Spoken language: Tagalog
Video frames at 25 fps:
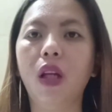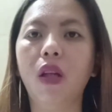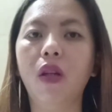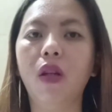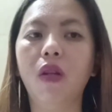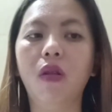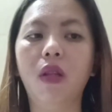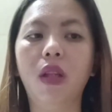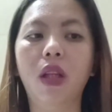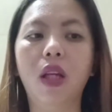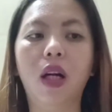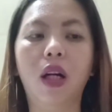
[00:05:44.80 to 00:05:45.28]

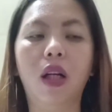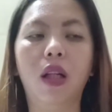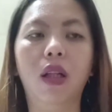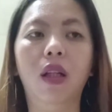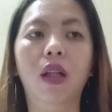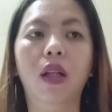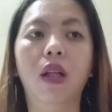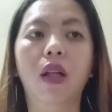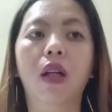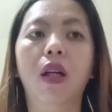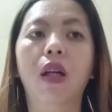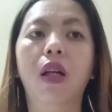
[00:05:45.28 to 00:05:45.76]
Yun lang.
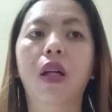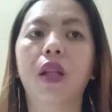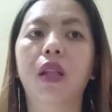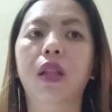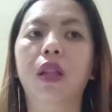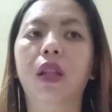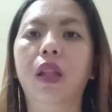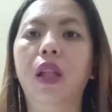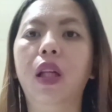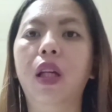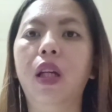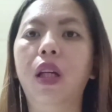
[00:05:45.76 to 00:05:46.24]

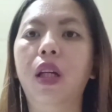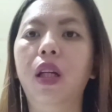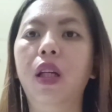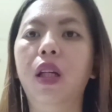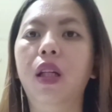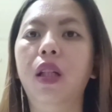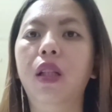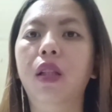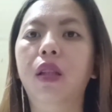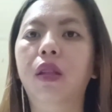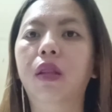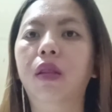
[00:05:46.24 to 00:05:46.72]

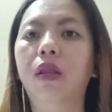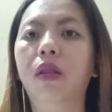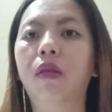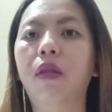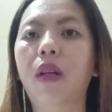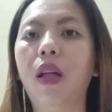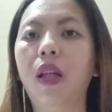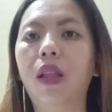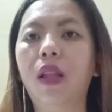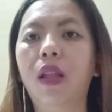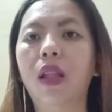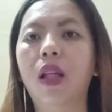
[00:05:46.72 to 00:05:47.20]
Then,
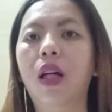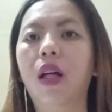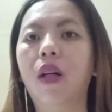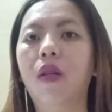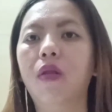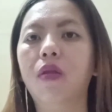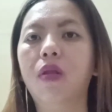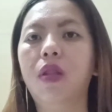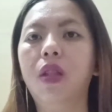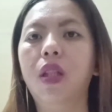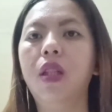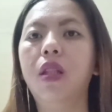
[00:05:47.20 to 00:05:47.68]
right
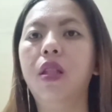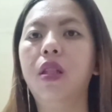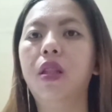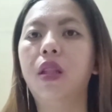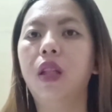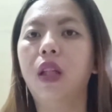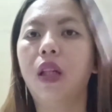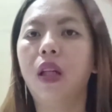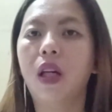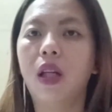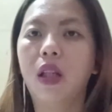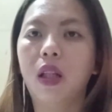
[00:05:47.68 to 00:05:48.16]
now, since,
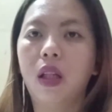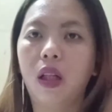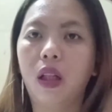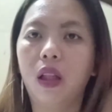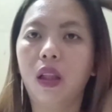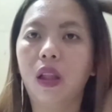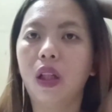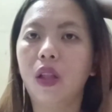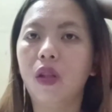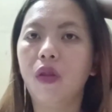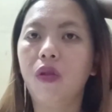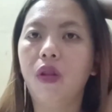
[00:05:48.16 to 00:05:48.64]
ayan,
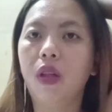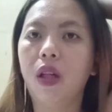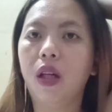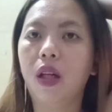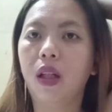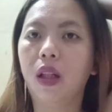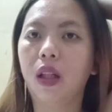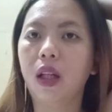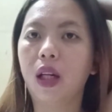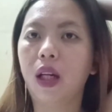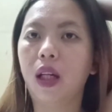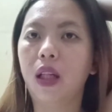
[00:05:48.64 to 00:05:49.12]
nakita nyo
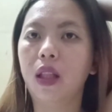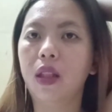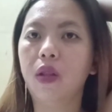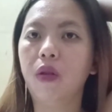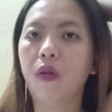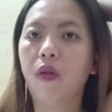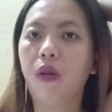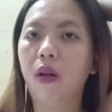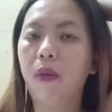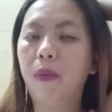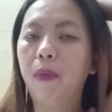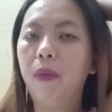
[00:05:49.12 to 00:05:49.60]
na, guys,
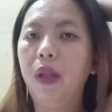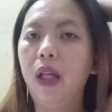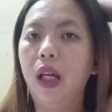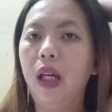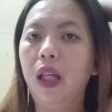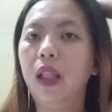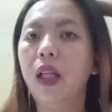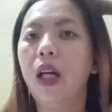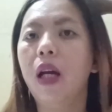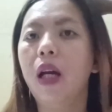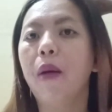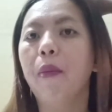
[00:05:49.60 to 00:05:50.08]
yung
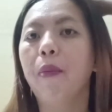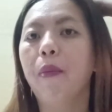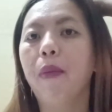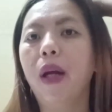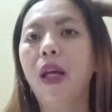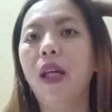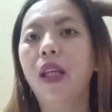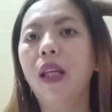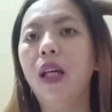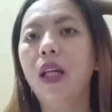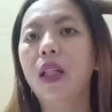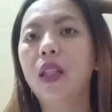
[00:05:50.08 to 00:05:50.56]
update,
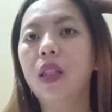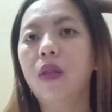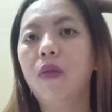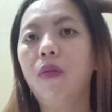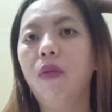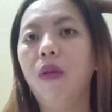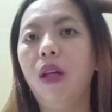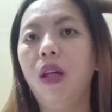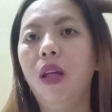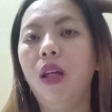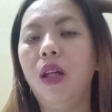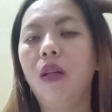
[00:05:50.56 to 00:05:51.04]
by next
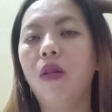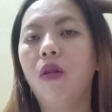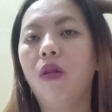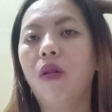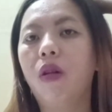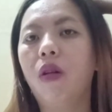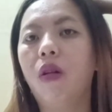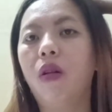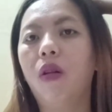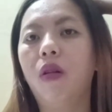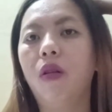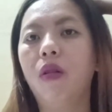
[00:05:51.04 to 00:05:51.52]
week
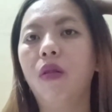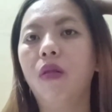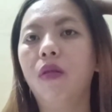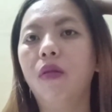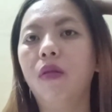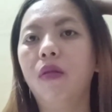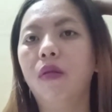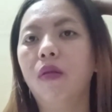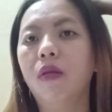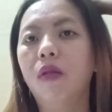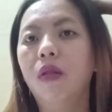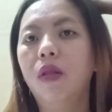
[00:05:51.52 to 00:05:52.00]
or
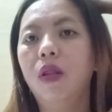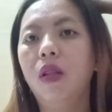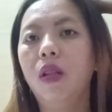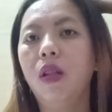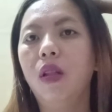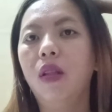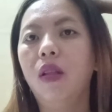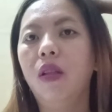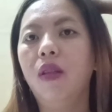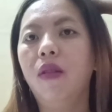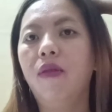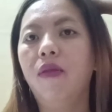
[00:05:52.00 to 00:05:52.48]

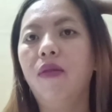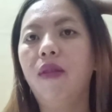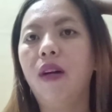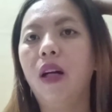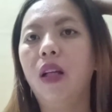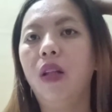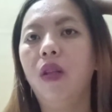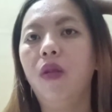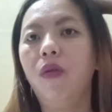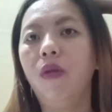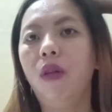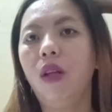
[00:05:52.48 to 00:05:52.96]
the
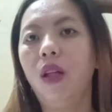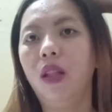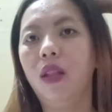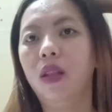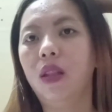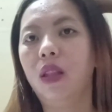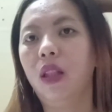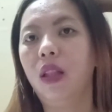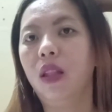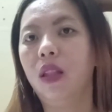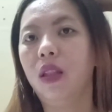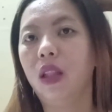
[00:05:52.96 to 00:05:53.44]
following,
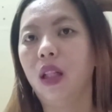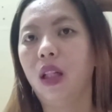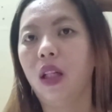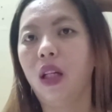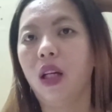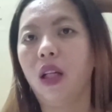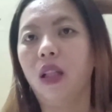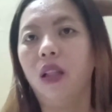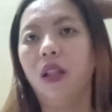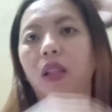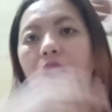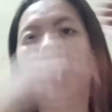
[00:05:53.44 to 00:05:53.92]
since,
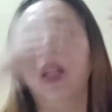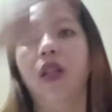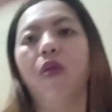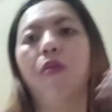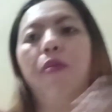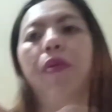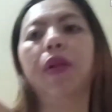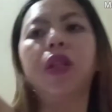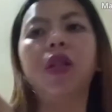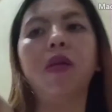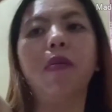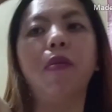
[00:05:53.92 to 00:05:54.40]
ayan, hindi nyo
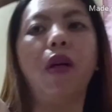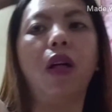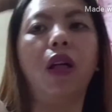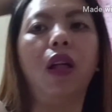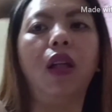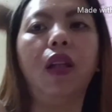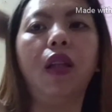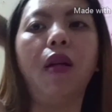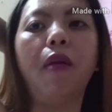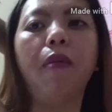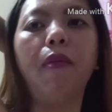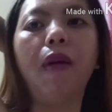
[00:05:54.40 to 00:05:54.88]
pa siya
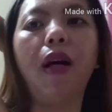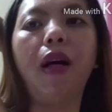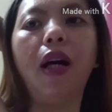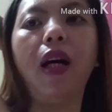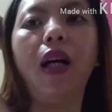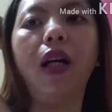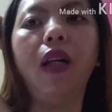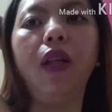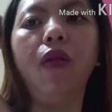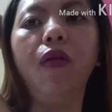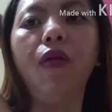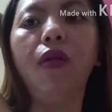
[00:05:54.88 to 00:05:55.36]
makita
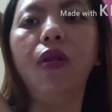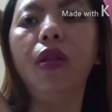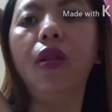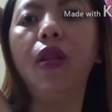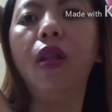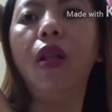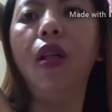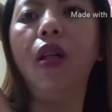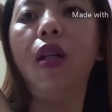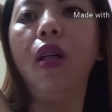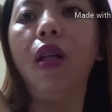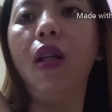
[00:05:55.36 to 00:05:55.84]
maayos,
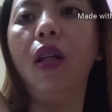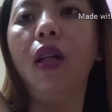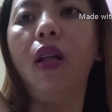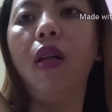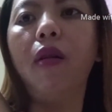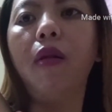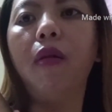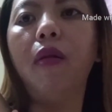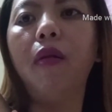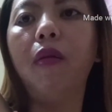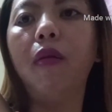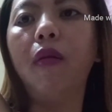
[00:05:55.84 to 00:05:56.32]

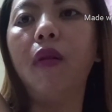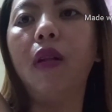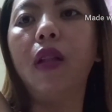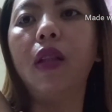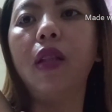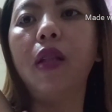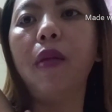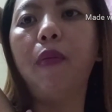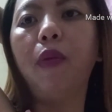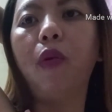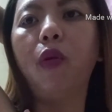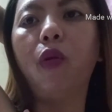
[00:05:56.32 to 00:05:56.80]

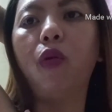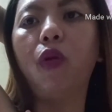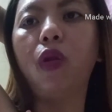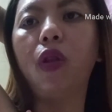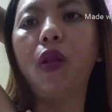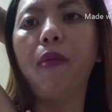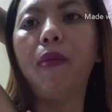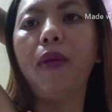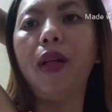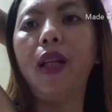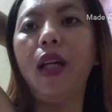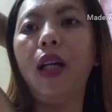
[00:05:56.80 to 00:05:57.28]
kasi puro
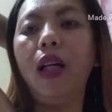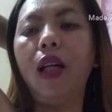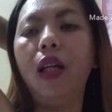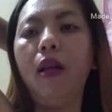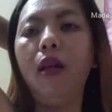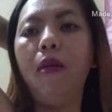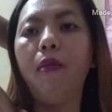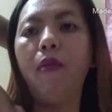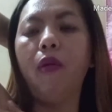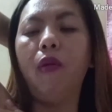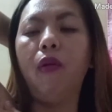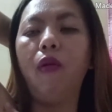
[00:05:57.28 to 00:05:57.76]
siya
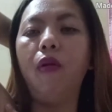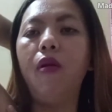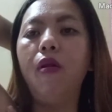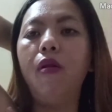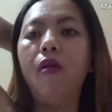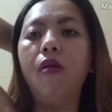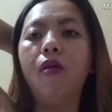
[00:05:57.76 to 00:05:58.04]
balahibo,